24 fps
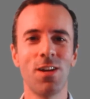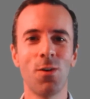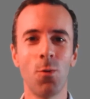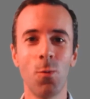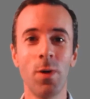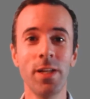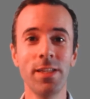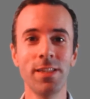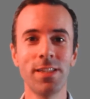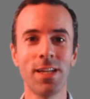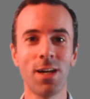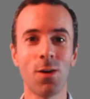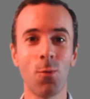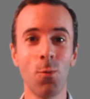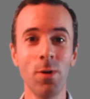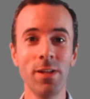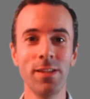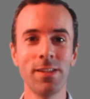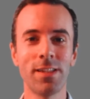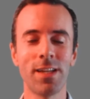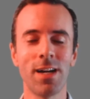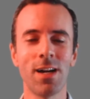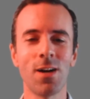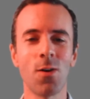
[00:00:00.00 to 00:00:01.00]
cuenta,
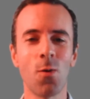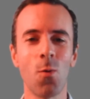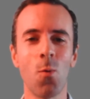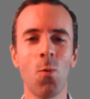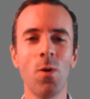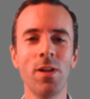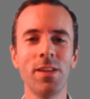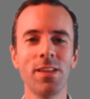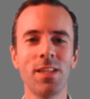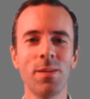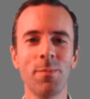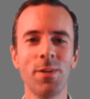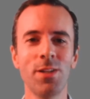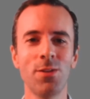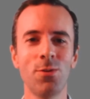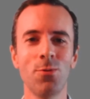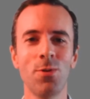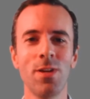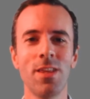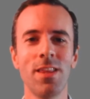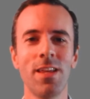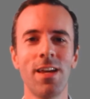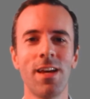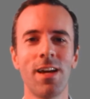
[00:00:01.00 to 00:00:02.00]
cuenta, cuéntame
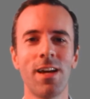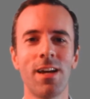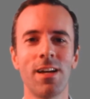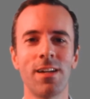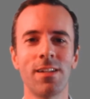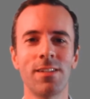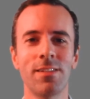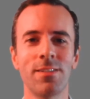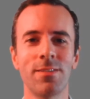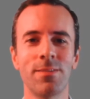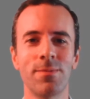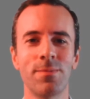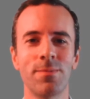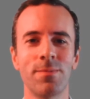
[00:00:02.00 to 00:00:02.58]
tu idea.